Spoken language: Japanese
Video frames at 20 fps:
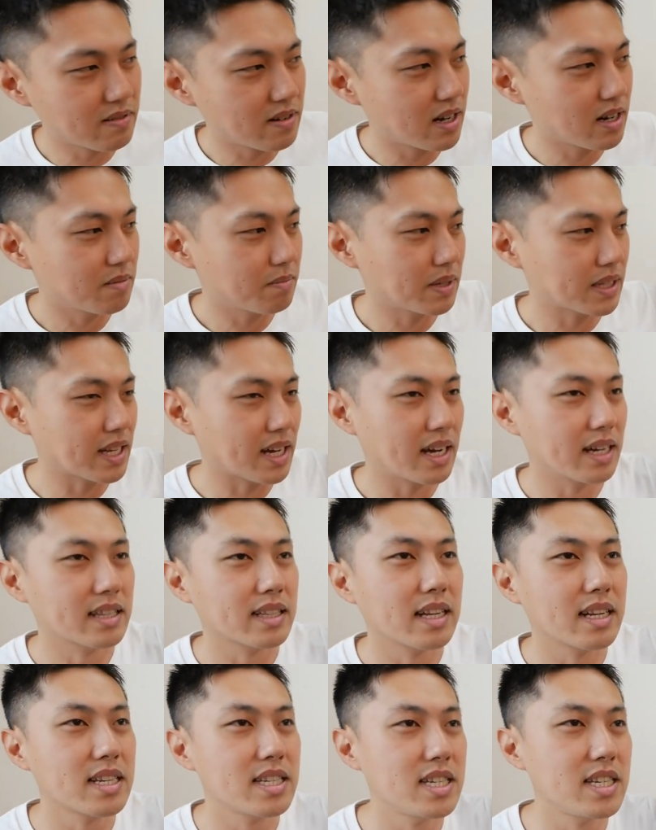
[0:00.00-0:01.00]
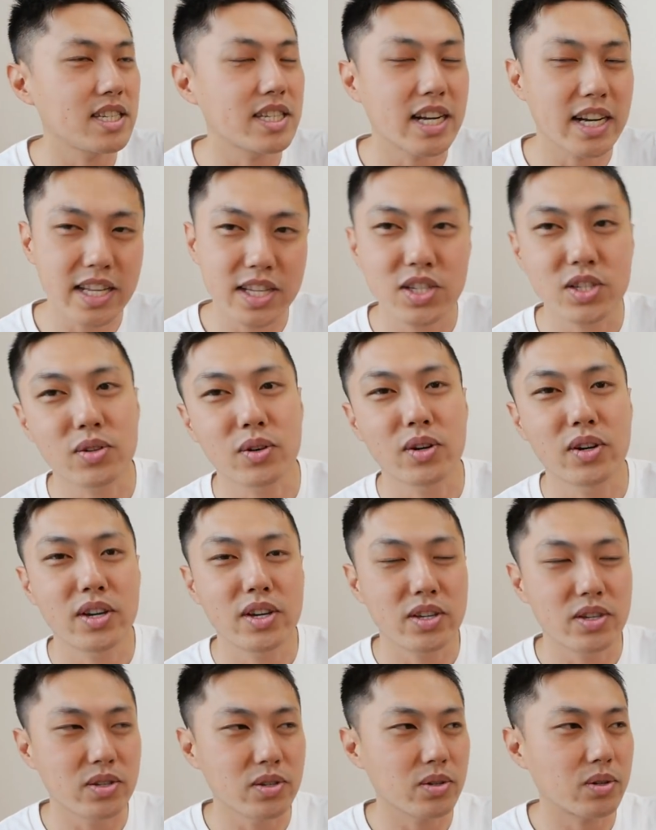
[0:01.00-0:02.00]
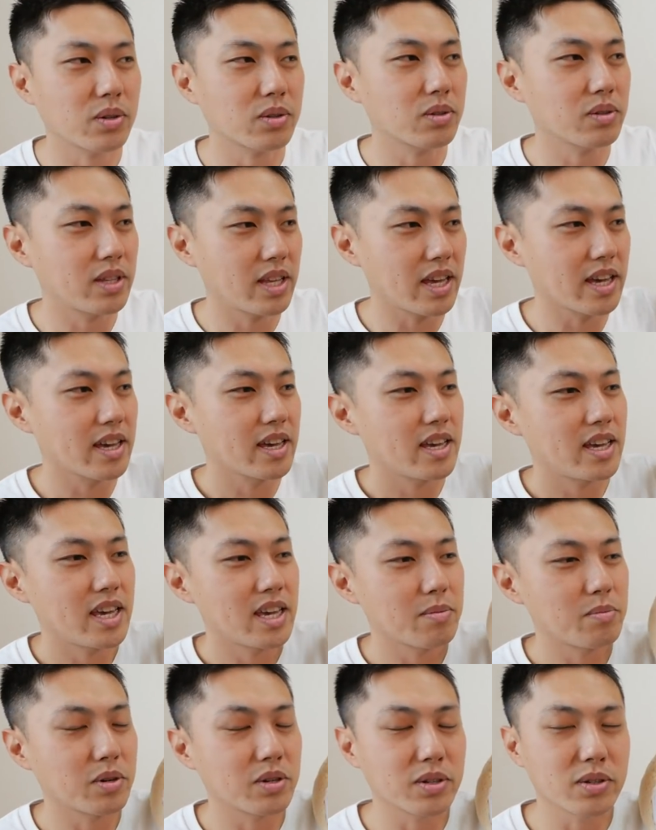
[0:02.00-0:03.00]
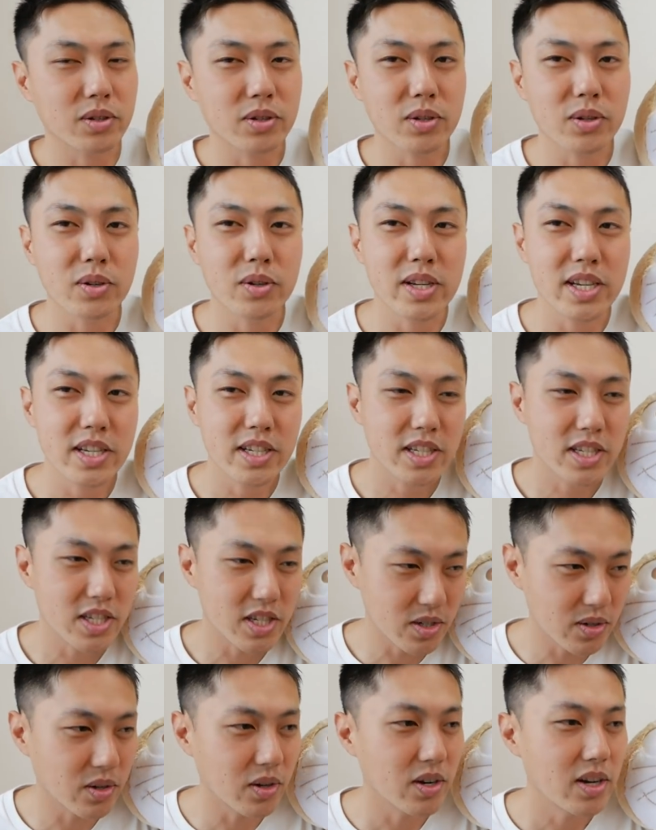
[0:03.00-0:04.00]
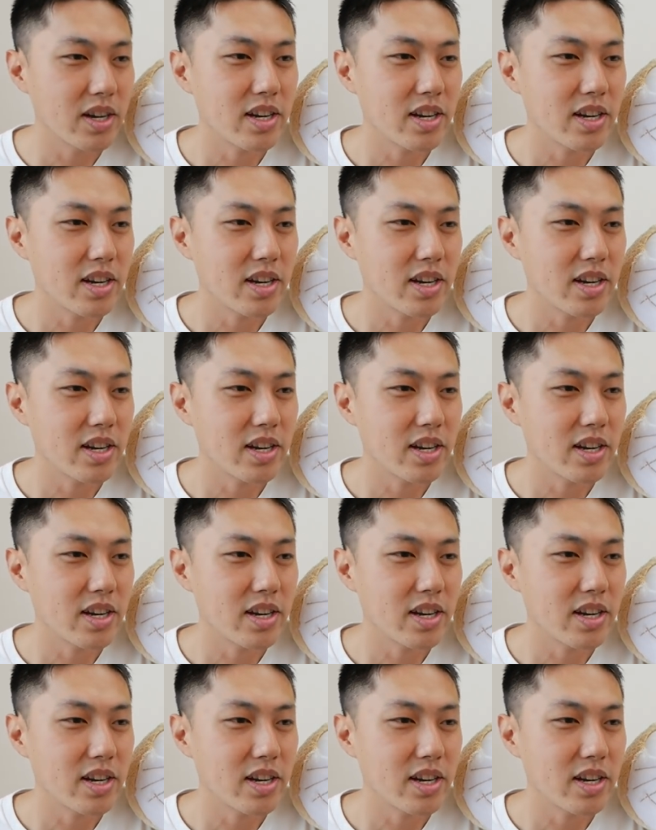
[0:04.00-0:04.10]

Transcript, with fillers: はまた新しいチャレンジということで、え僕の黒歴史を